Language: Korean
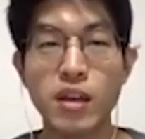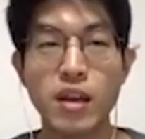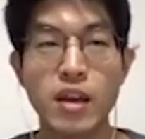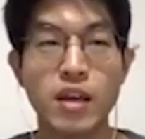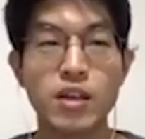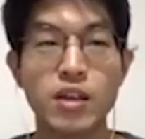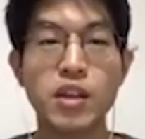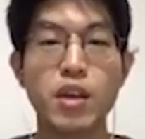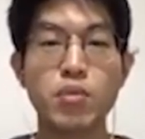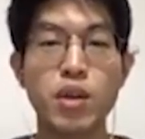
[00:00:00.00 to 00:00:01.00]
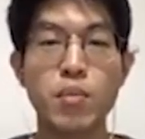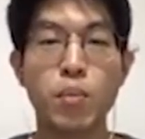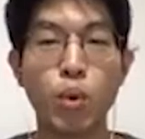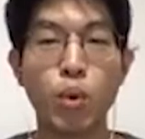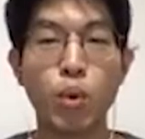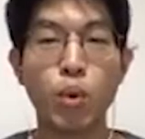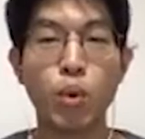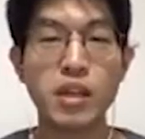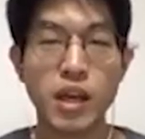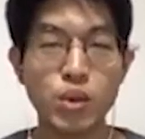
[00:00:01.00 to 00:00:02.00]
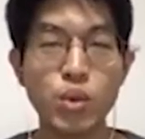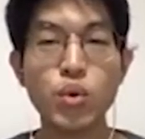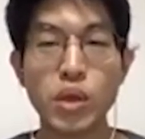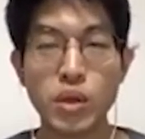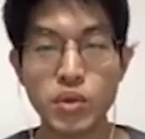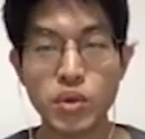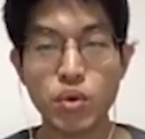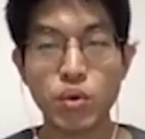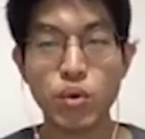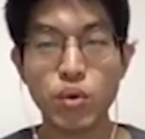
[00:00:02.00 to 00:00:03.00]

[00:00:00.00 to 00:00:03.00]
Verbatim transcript: 그렇기 때문에 모든 것들이 다 수동으로 이루어지고 있고